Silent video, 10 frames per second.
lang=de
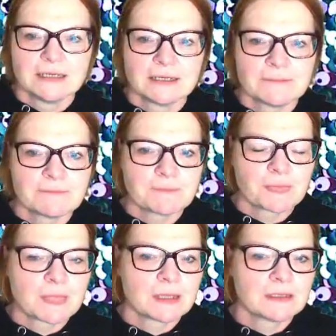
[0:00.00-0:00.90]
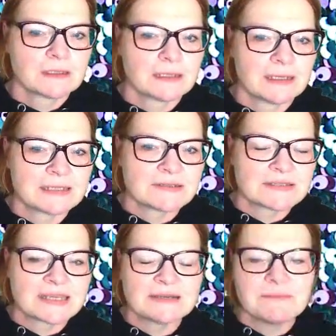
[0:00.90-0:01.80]
Ähm, also
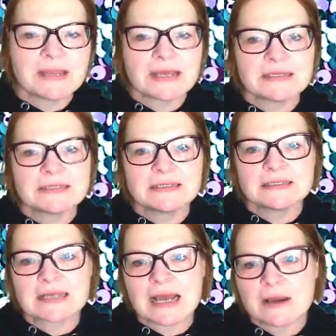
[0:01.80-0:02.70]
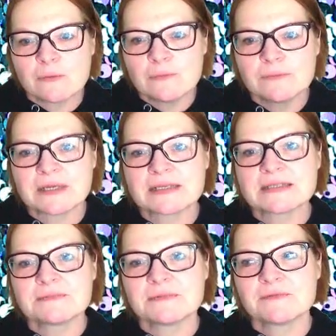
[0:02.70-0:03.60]
es geht mehr darum,
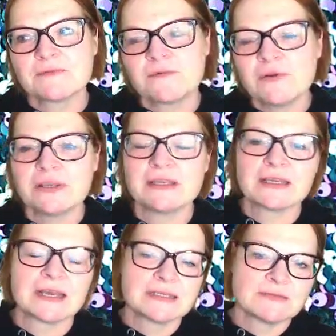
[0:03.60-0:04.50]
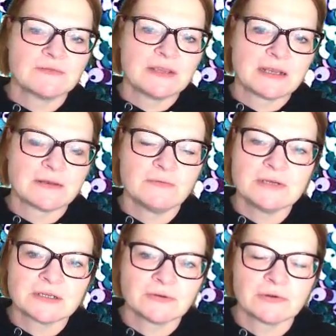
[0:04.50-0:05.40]
dass Flüchtigkeitsfehler
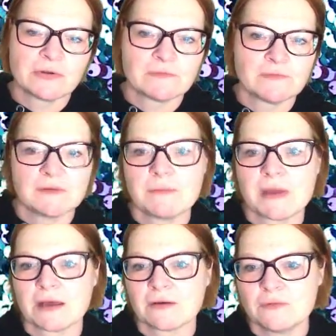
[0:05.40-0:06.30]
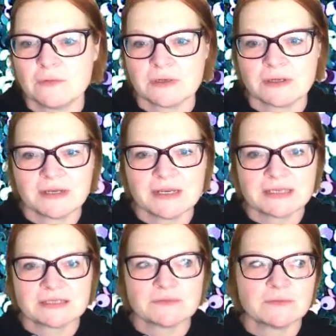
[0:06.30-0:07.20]
unter rückläufigem Merkur
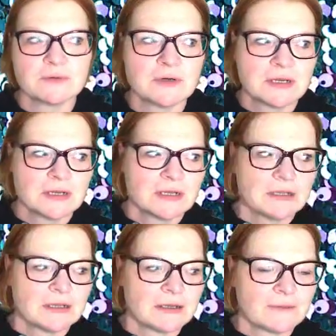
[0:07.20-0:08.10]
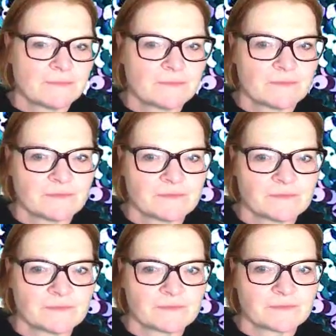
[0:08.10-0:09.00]
nicht so
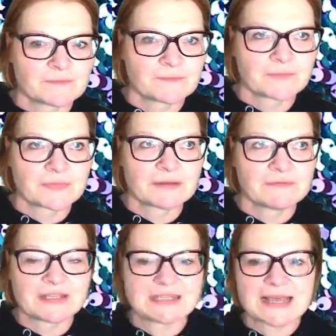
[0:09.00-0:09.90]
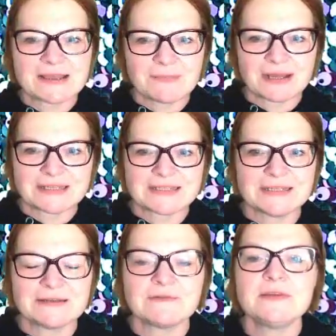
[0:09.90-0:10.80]
ähm, verzeihbar
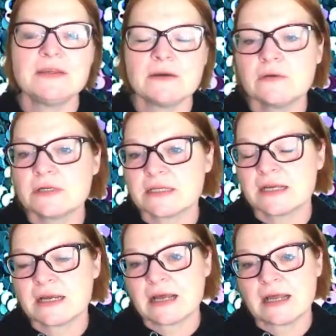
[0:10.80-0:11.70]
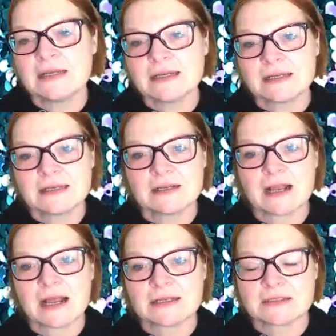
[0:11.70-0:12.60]
sind wie unter anderen
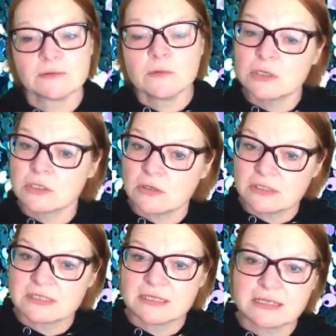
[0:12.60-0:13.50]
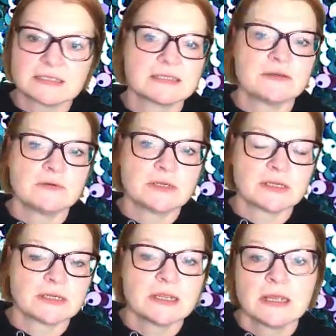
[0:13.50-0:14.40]
astrologischen
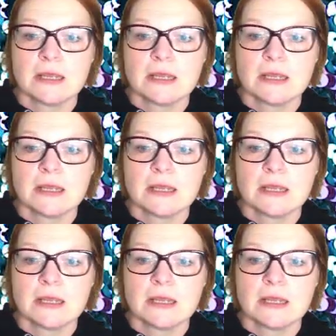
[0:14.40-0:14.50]
Konstellationen.